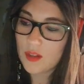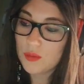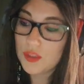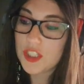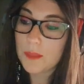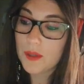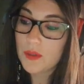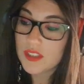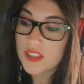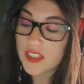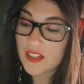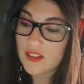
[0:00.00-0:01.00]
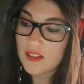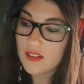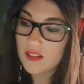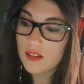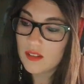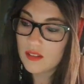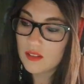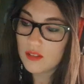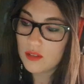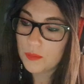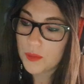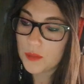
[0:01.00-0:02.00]
lui, je sais pas quoi il sert.
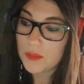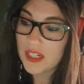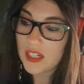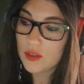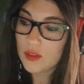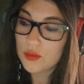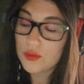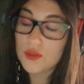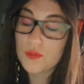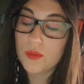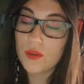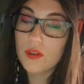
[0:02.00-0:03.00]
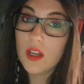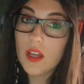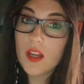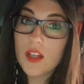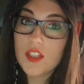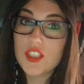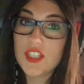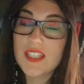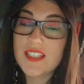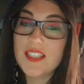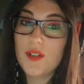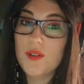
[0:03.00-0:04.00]
Le, premier, là, le Gus bleu.
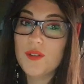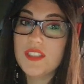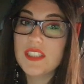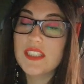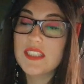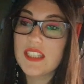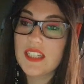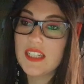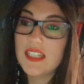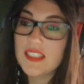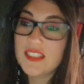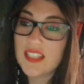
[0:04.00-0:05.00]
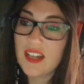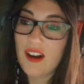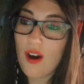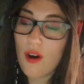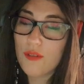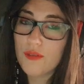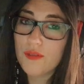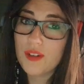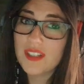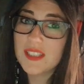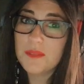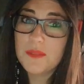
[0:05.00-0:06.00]
J'ai essayé de l'utiliser. Ça
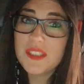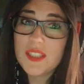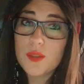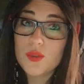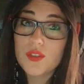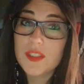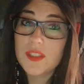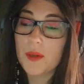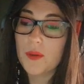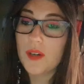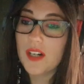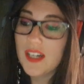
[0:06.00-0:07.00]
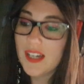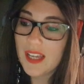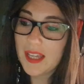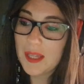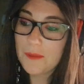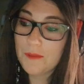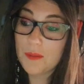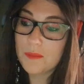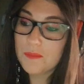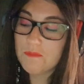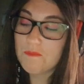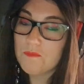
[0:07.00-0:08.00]
envoie des missiles ou je ne sais pas quoi.
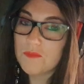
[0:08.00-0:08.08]
Enfin,